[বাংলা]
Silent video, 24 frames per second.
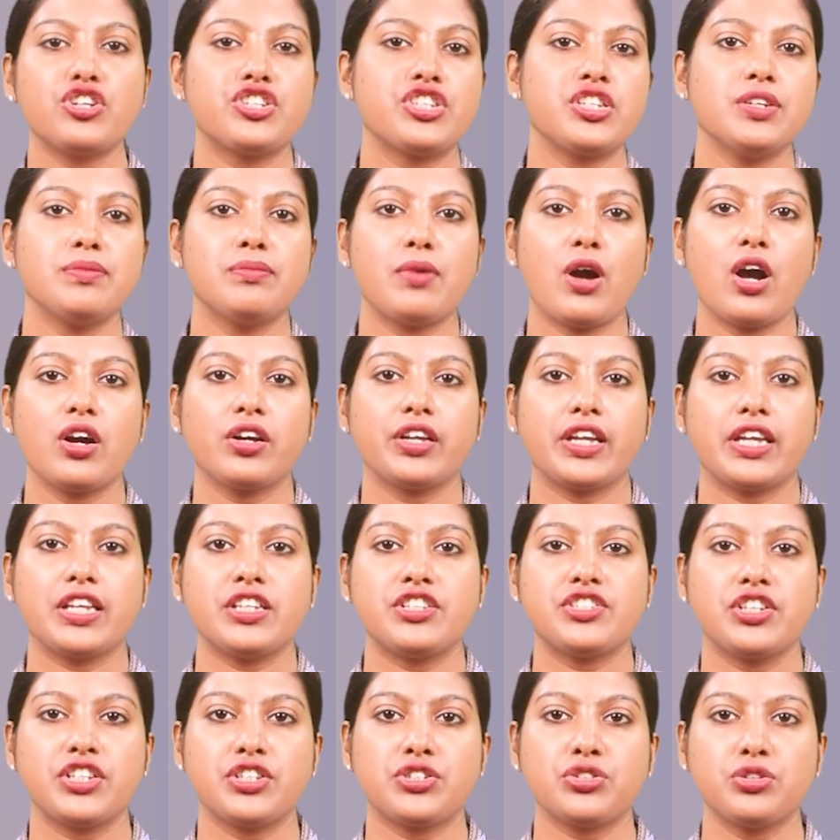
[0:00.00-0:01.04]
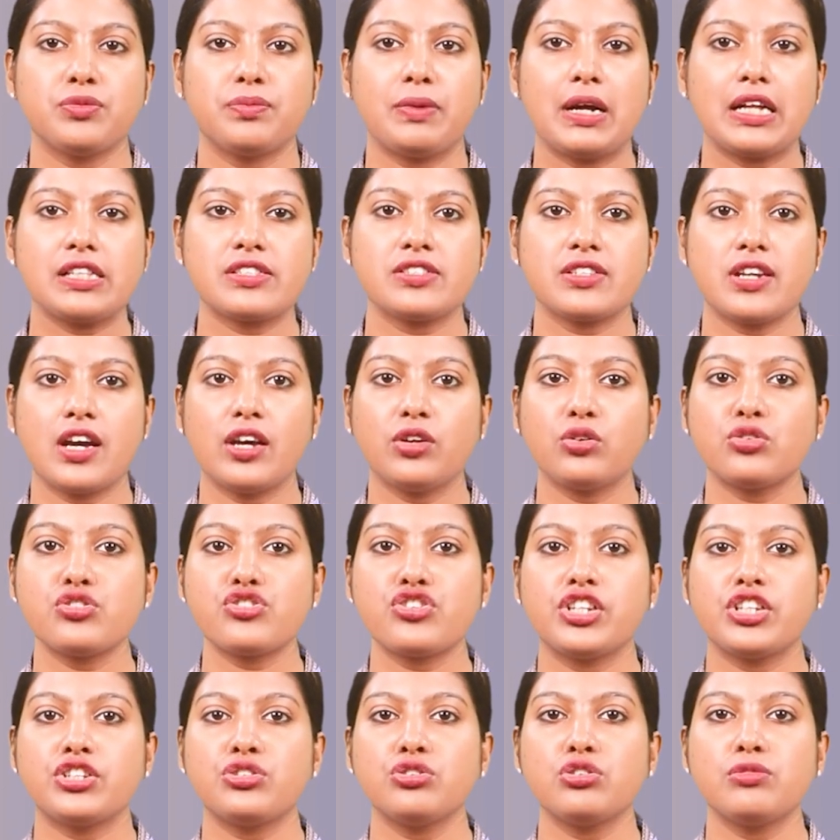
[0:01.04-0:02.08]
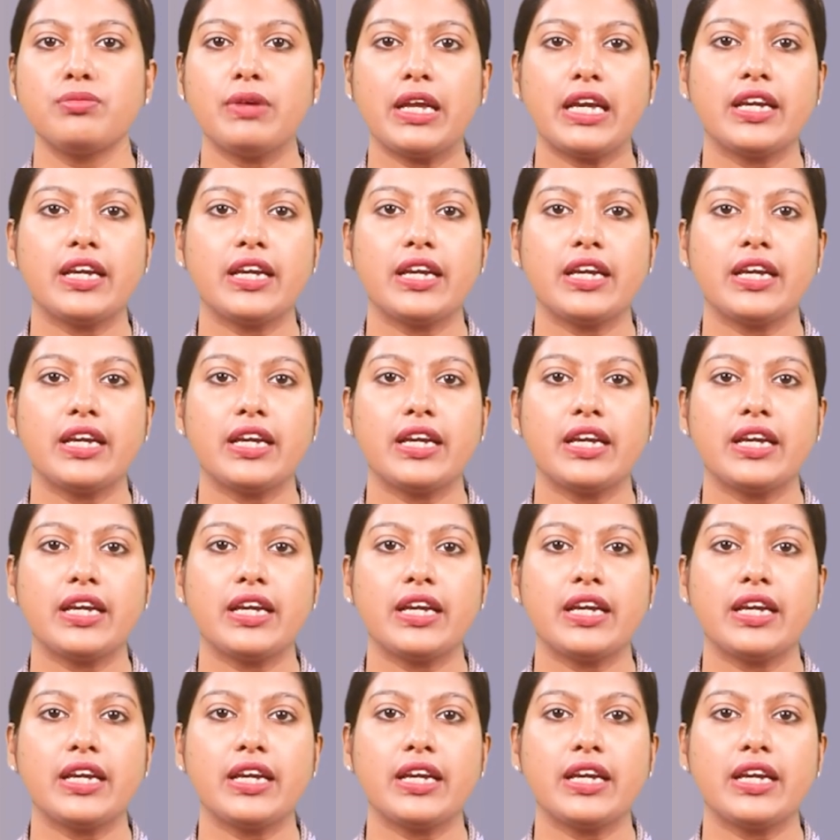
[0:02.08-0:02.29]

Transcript: পশ্চিমবঙ্গে শিশু পাচার ও শিশু